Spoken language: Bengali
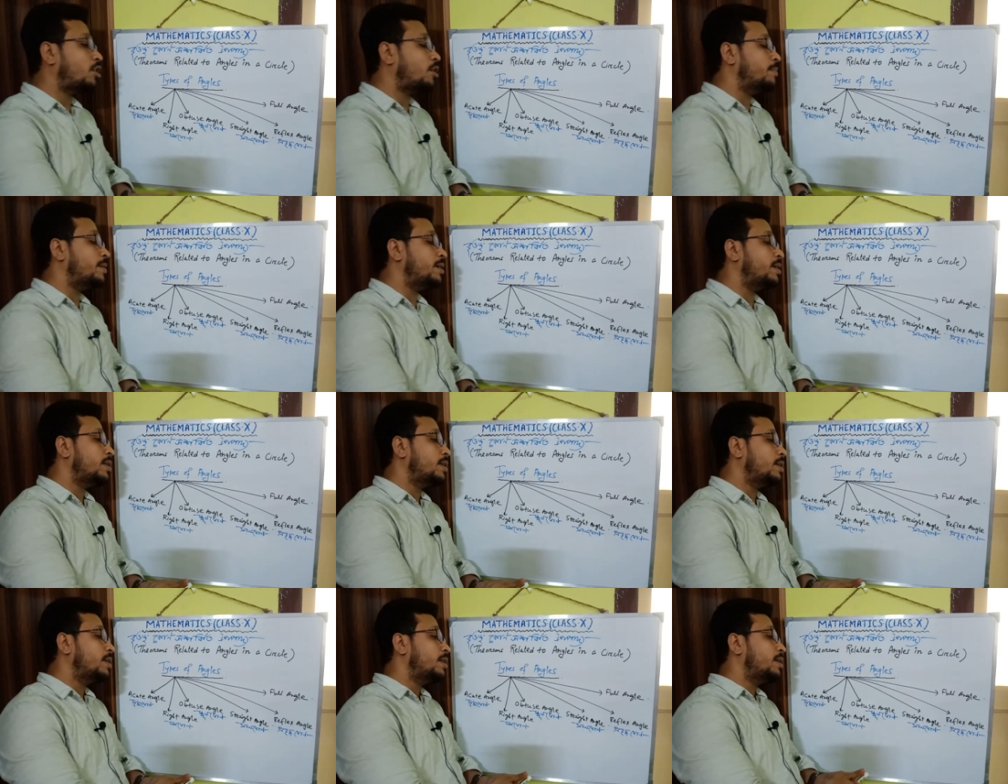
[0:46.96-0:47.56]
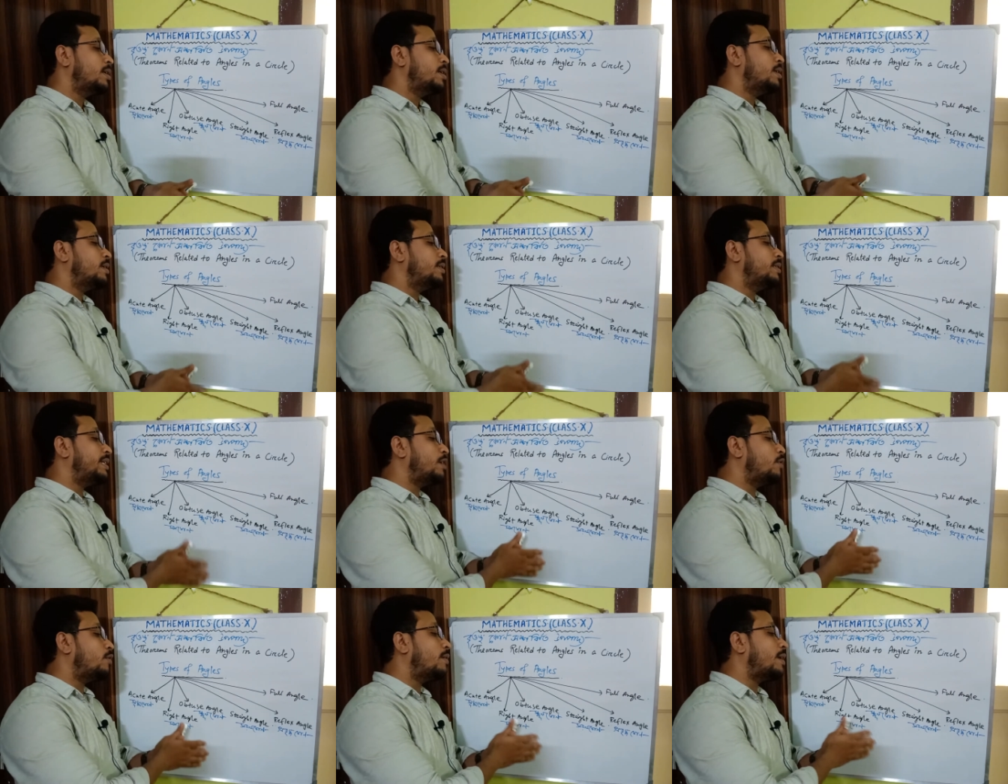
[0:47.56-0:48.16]
হবে
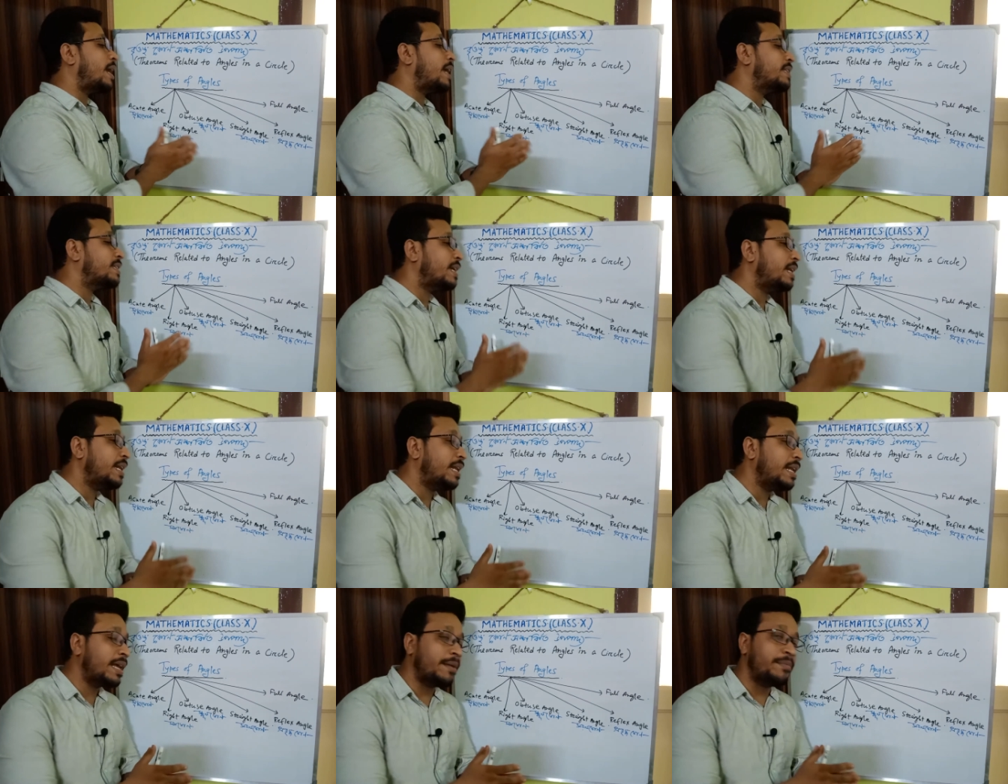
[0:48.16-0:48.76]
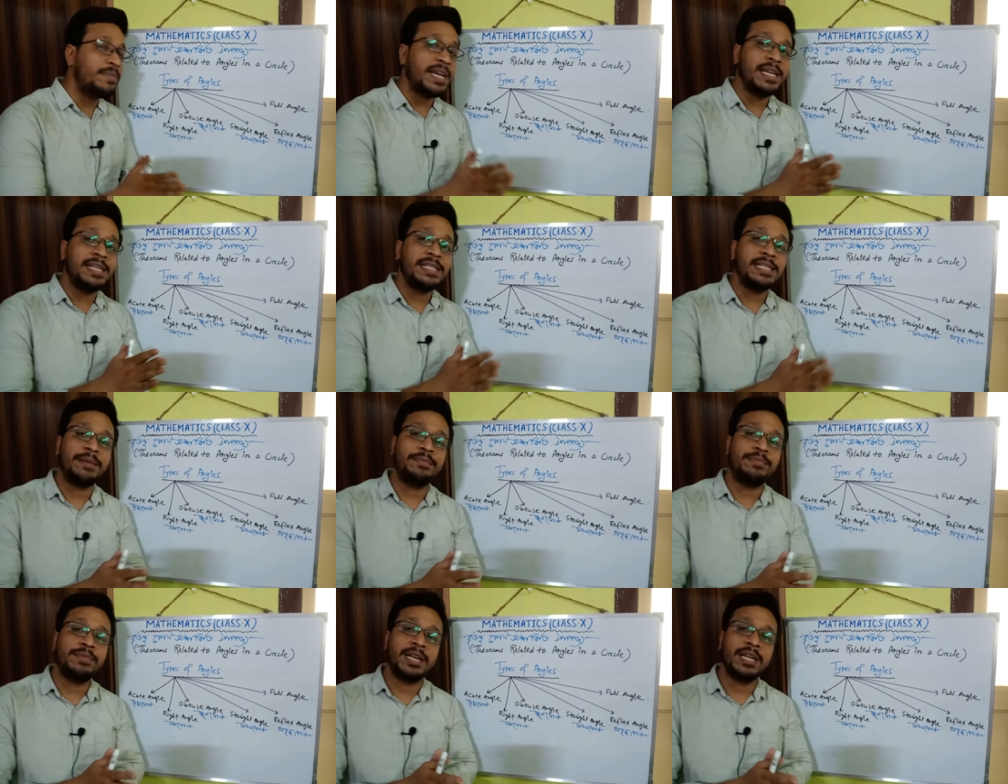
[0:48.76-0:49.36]
যেগুলো না জানলে আমি এই
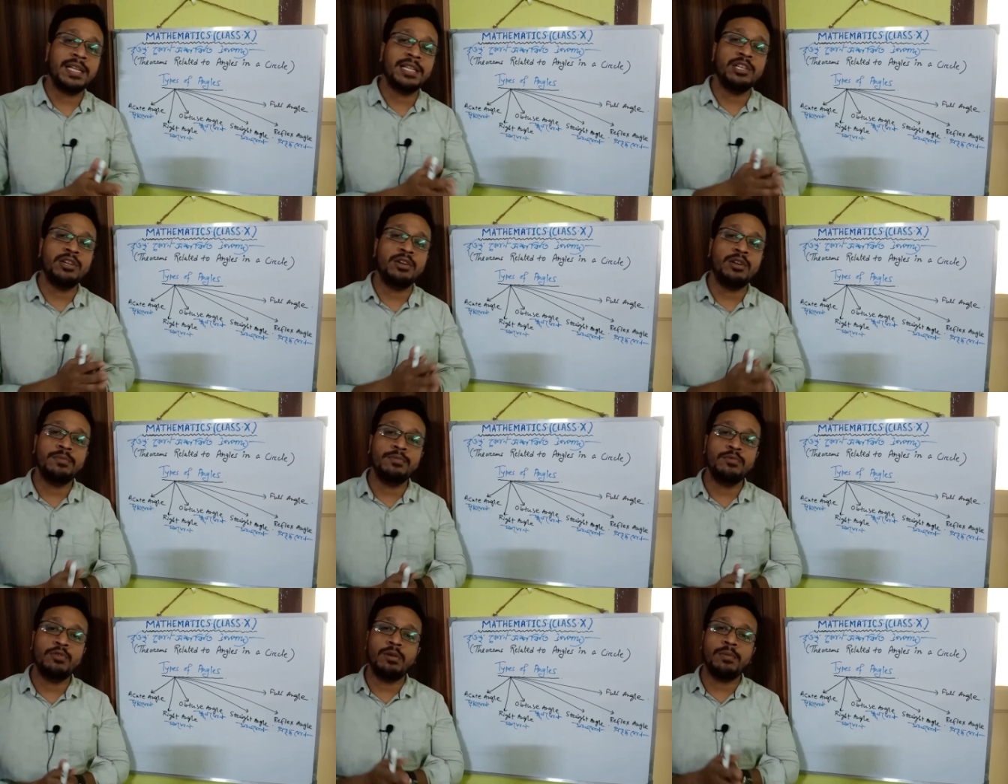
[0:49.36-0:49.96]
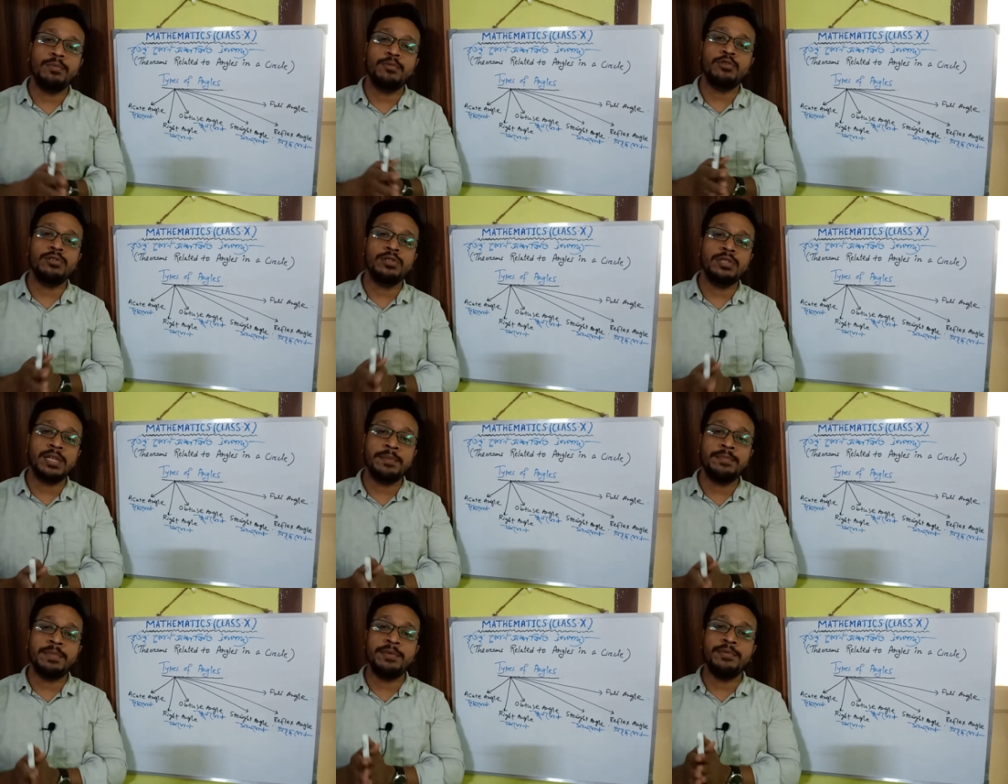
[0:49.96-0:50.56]
চ্যাপ্টারে থিওরমগুলো
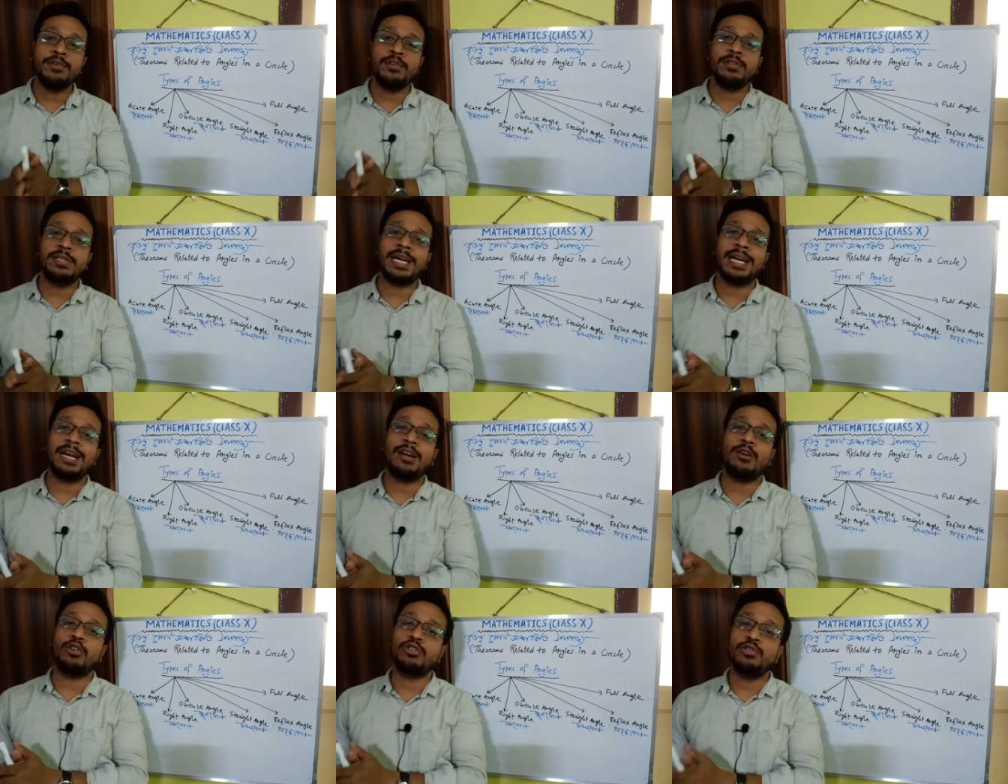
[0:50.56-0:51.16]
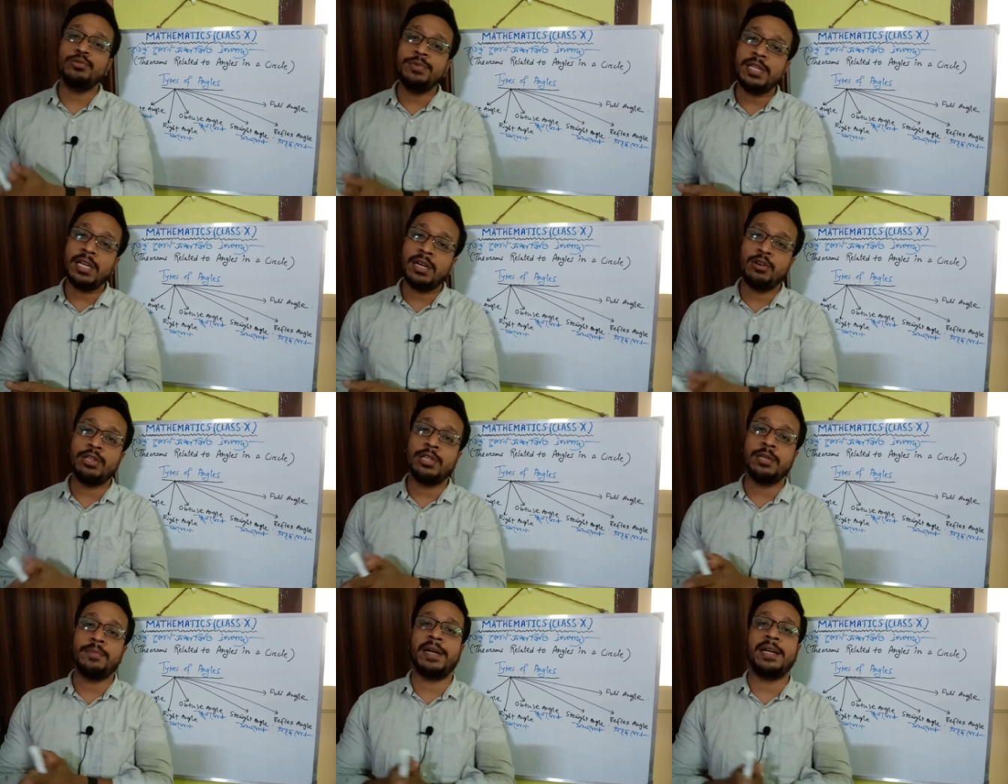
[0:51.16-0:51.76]
বুঝতে বিভিন্ন জায়গায় অসুবিধা
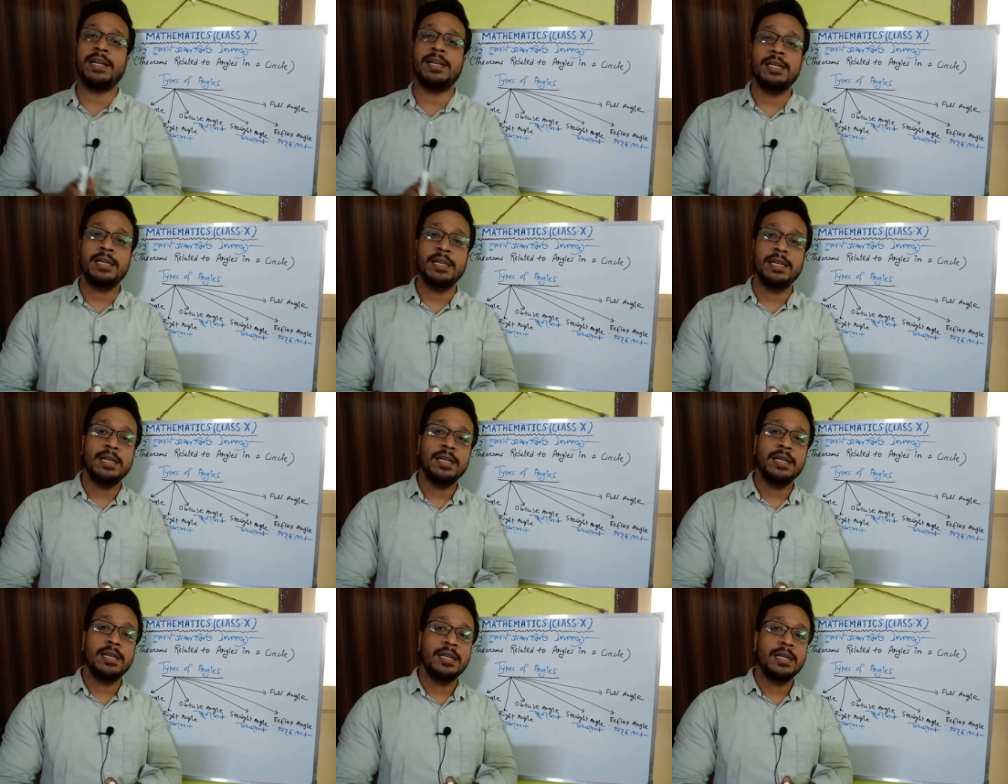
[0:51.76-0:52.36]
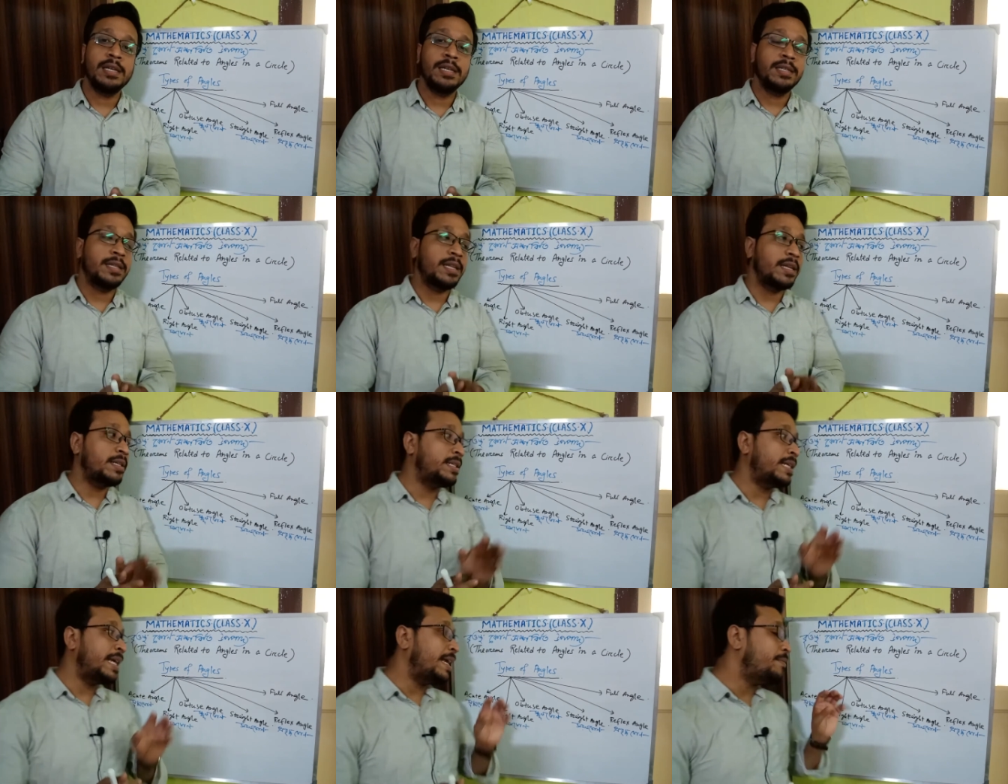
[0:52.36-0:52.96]
হতে পারে
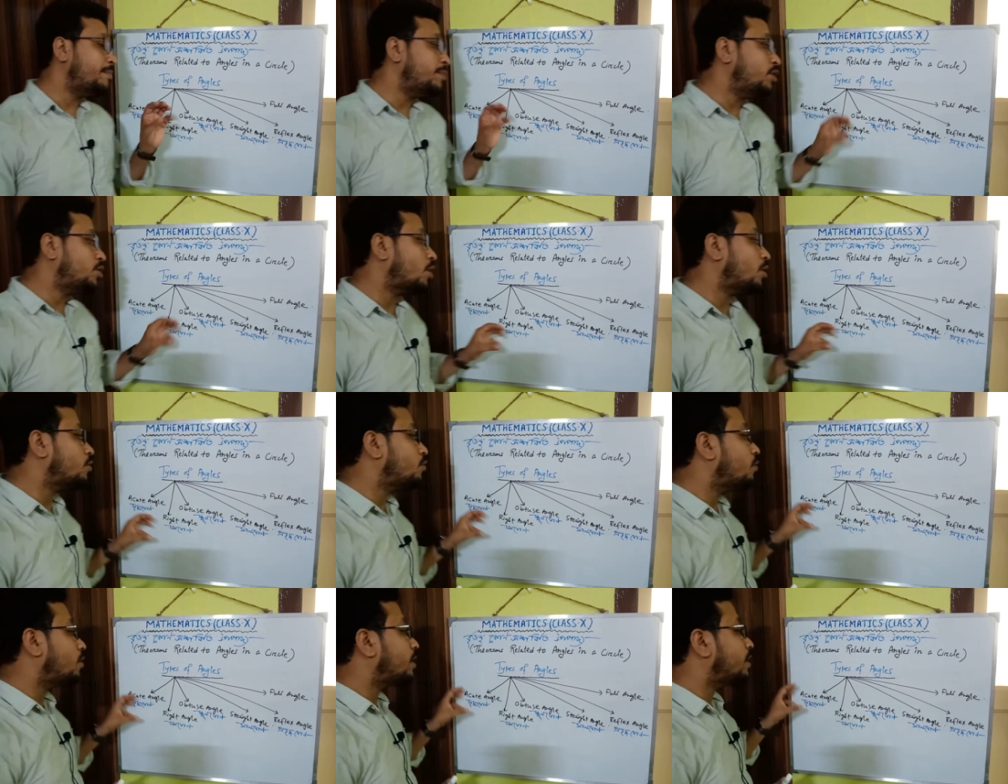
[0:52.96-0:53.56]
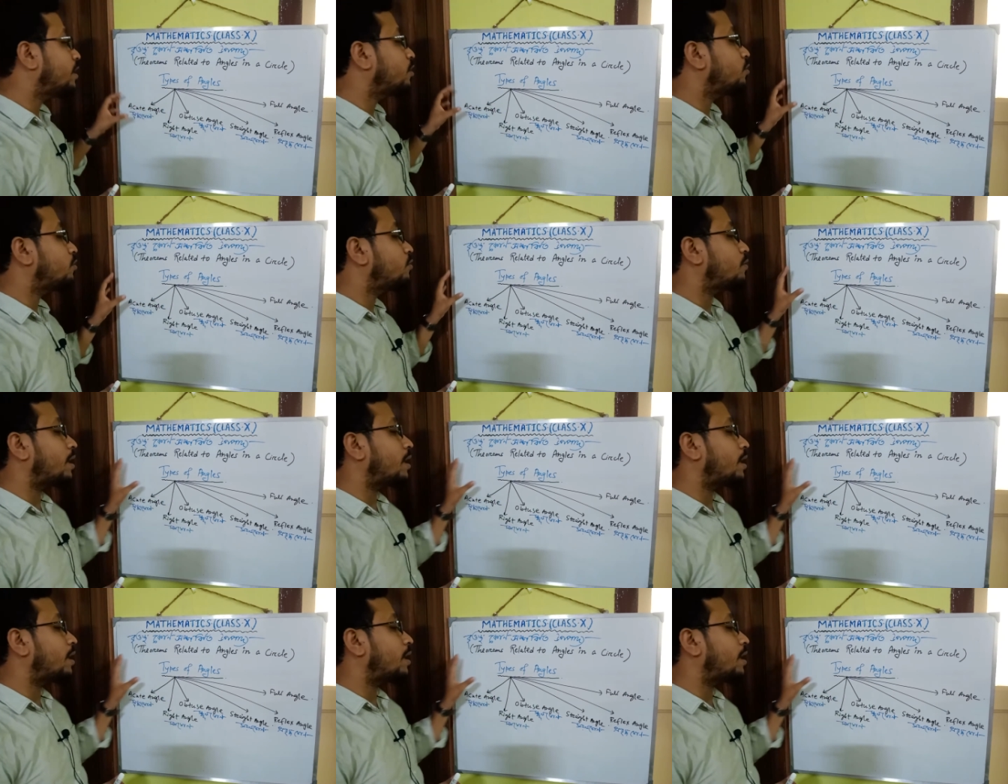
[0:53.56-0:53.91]
তাহলে সেই বিষয়গুলোই কিন্তু